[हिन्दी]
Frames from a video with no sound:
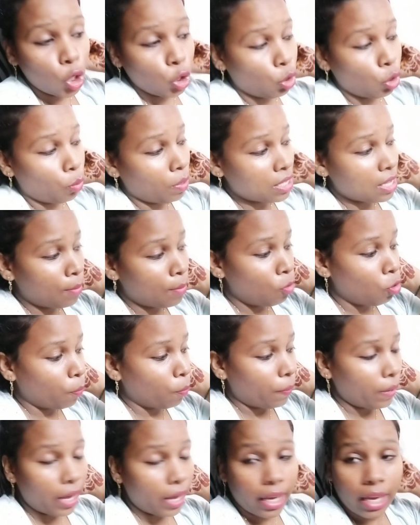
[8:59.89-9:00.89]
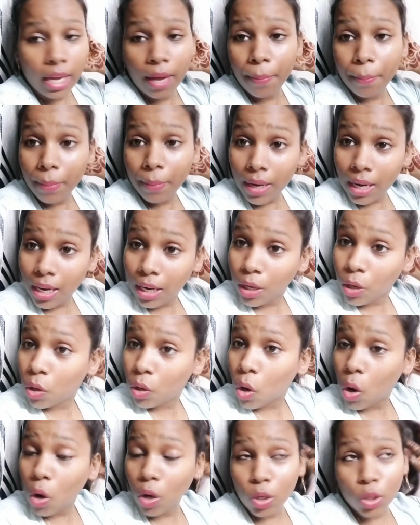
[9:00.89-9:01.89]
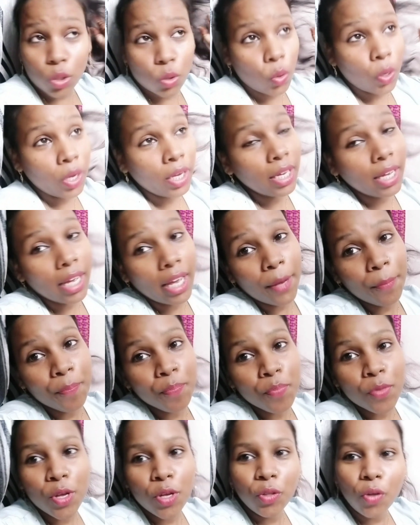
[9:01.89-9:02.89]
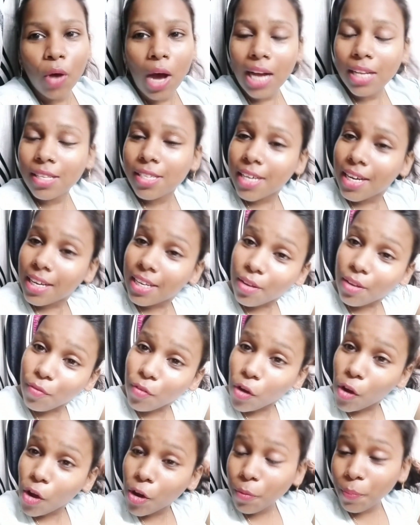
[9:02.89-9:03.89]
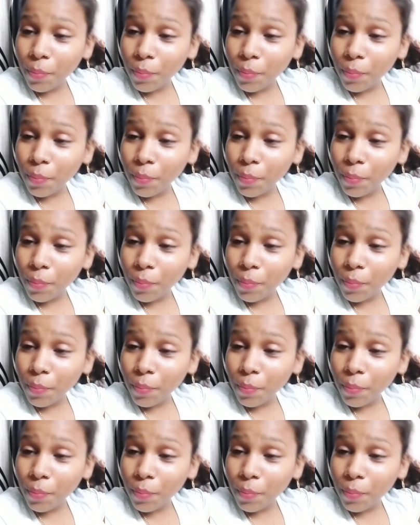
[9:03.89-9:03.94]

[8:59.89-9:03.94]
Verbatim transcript: तो बस हम लोग पियेंगे अब मिल्क और सोएंगे तो आज का ये ब्लॉग